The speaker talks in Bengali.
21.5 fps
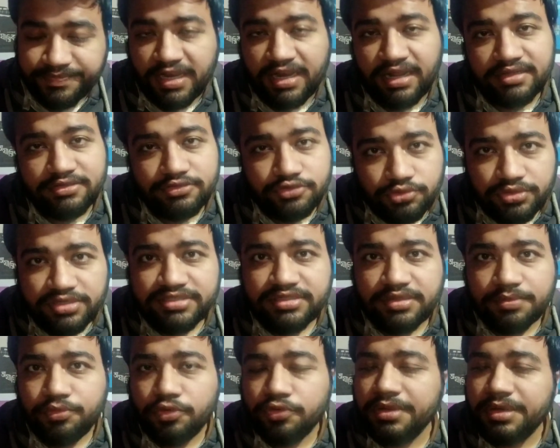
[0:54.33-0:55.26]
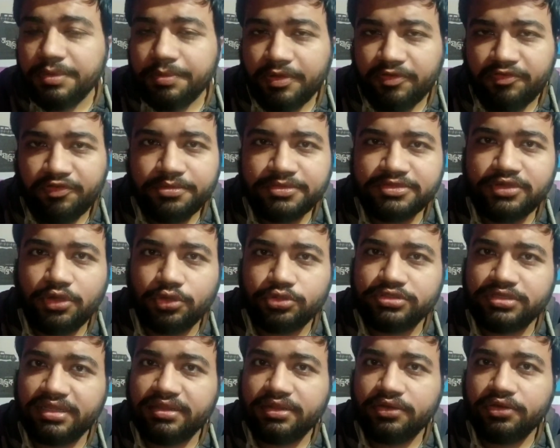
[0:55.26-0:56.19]
লাভ স্টোরিজে ভূমির পারফরমেন্স
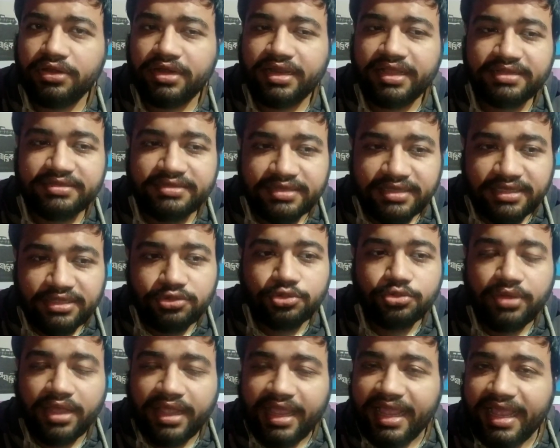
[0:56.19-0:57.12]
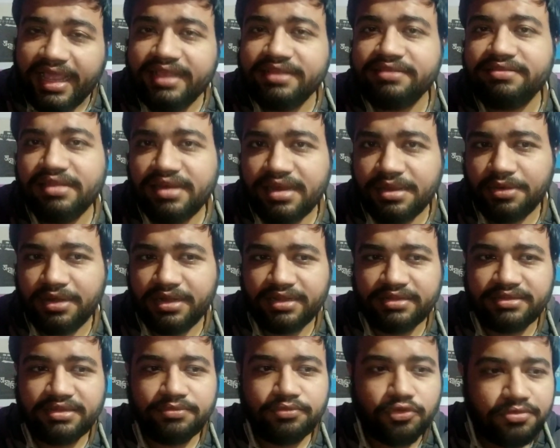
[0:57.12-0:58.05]
অসাধারণ লেগেছে কিন্তু এই
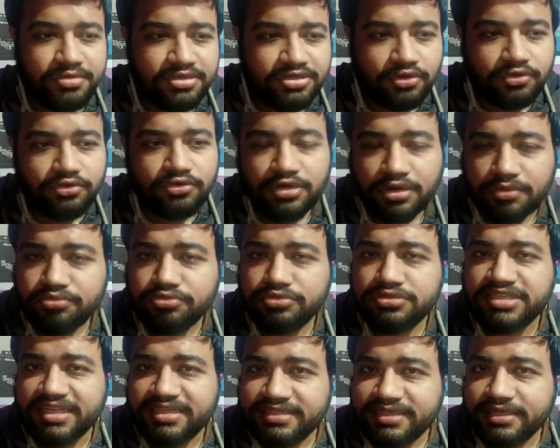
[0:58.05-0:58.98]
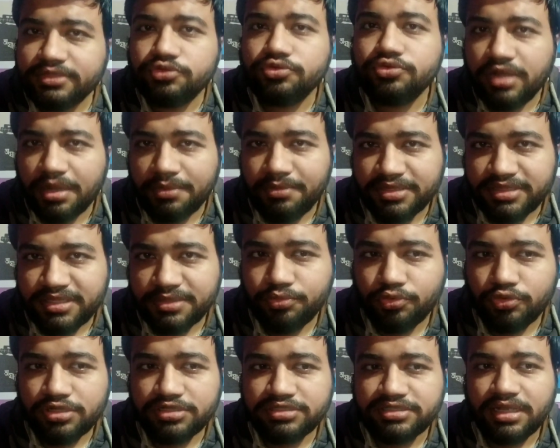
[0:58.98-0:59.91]
সিনেমাটাতে ভূমি যখন এরকম চেঁচিয়ে দুর্গামাতি
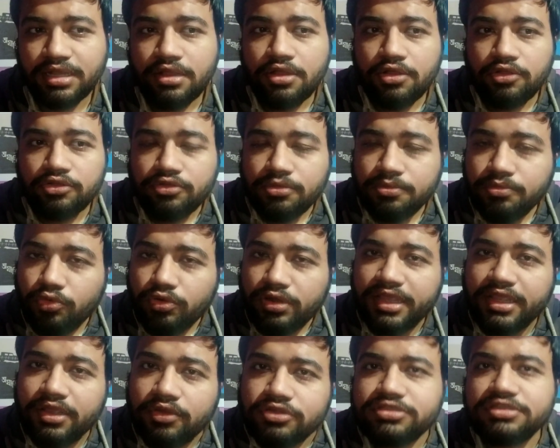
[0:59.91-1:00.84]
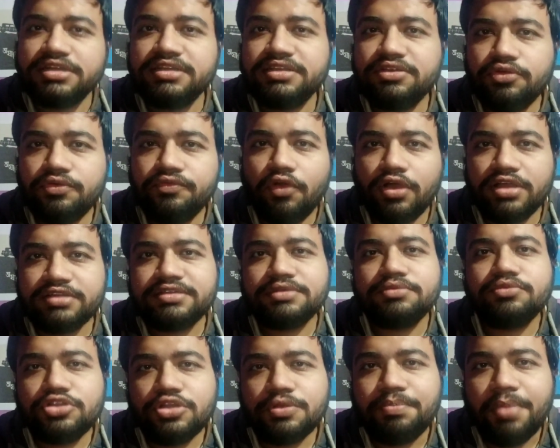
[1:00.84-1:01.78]
বলছে তো মনেই হচ্ছে না যে ওর ভয়েসের
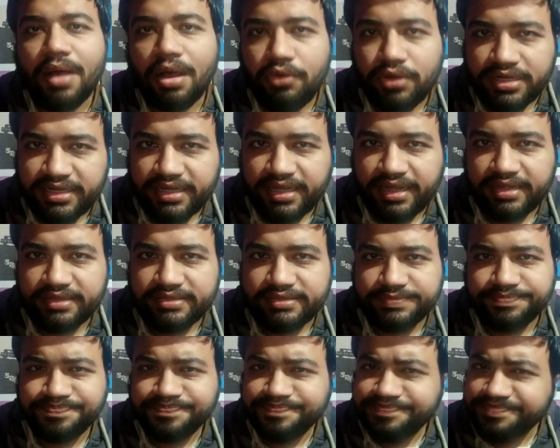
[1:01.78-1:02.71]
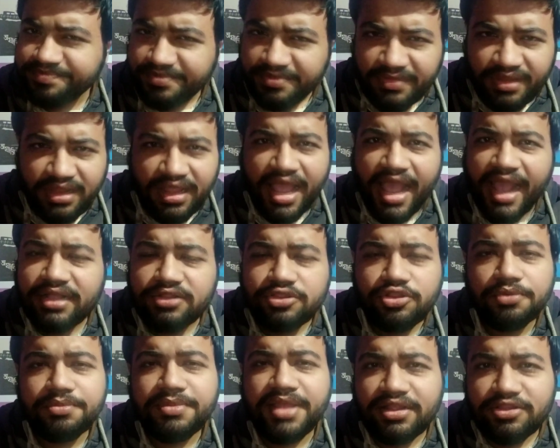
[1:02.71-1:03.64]
মধ্যেই পাওয়ারটা আছে
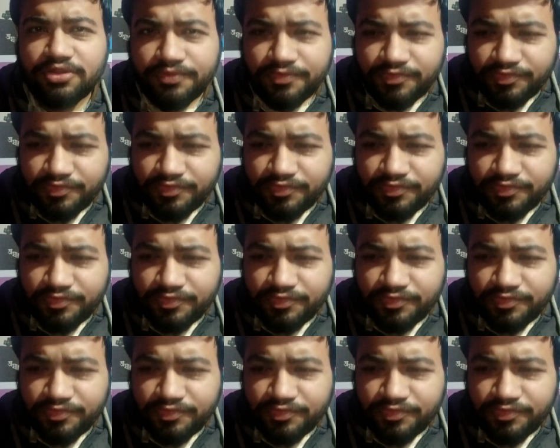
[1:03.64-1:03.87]
একদমই একদম